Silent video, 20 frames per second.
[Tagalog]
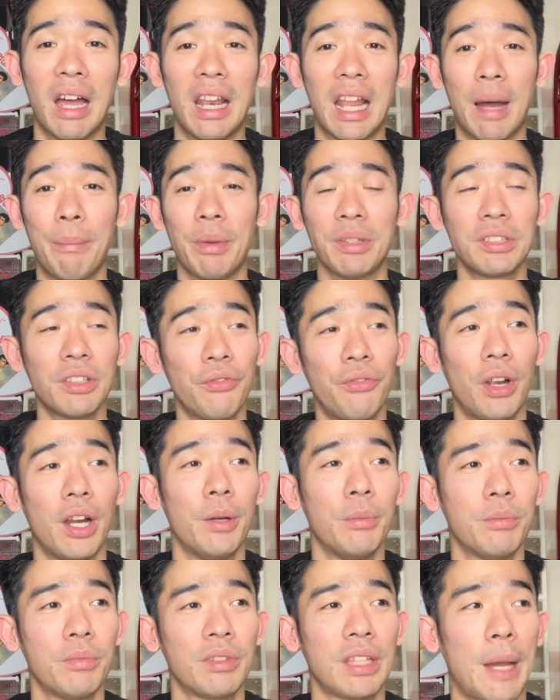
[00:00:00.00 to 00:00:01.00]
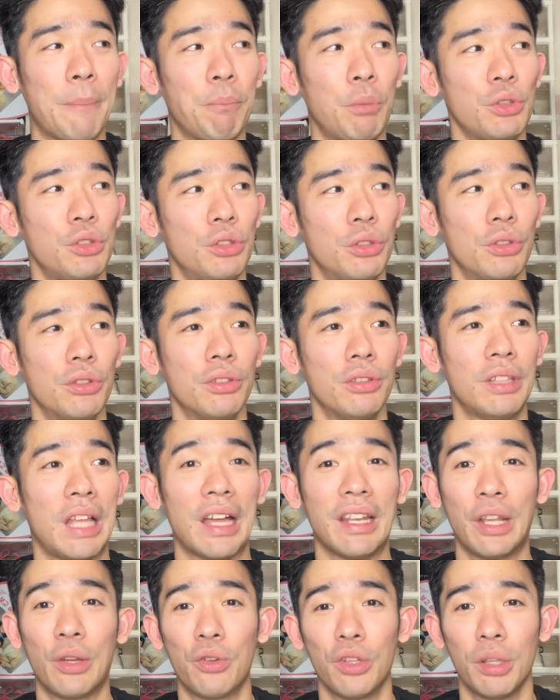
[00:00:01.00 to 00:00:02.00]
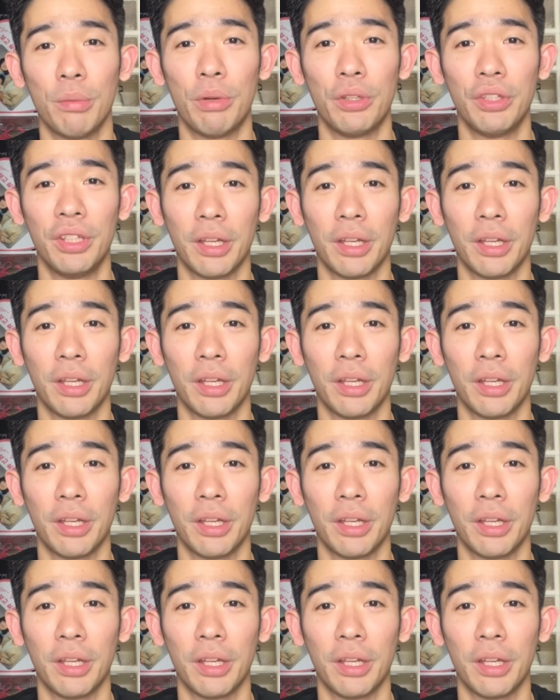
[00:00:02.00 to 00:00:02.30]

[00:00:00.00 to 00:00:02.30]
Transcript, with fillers: halaman sa farm tapos yung nanay ko naman